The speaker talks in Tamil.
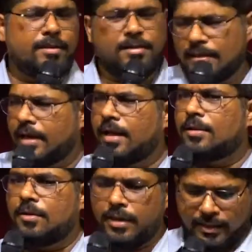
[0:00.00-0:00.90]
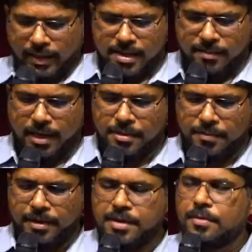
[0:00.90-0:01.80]
எந்த நேரத்தில் நீங்கள் தனியாக
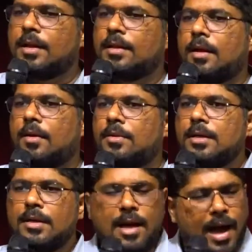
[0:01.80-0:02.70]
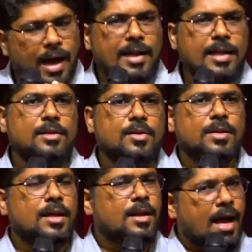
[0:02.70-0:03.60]
பைபிள் படிக்க உட்காந்தாலும்
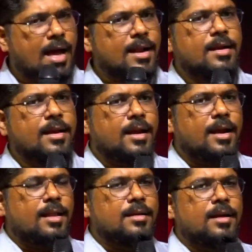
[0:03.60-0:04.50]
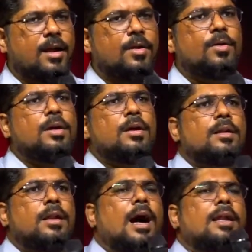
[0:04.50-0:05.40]
ஆலயத்திற்கு வந்தாலும் ஆராதனையில் கலந்துக்கிட்டாலும்
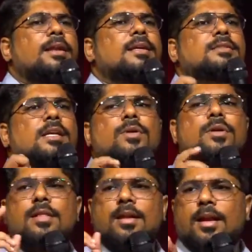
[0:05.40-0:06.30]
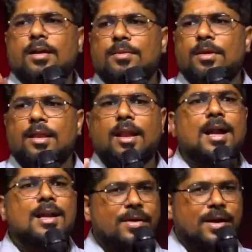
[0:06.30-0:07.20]
நான் என்ன செய்வோன்றது ரெண்டாவது முதல்ல
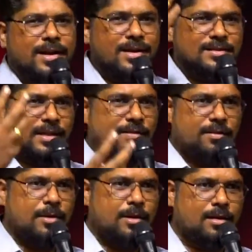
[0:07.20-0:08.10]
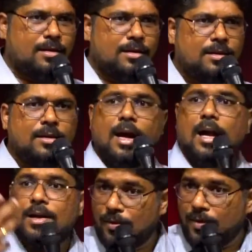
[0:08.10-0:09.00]
ஆண்டவர் எனக்கு என்ன செய்ய விரும்புகிறார்
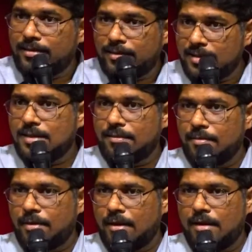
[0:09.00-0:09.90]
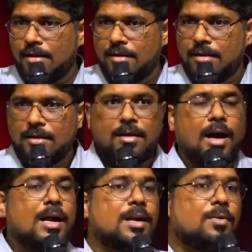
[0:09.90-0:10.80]
ஆண்டவர் உங்களை தேற்ற விரும்புகிறார்
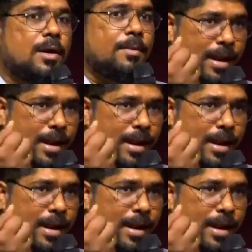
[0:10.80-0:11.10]
ஆண்டவர் உங்களை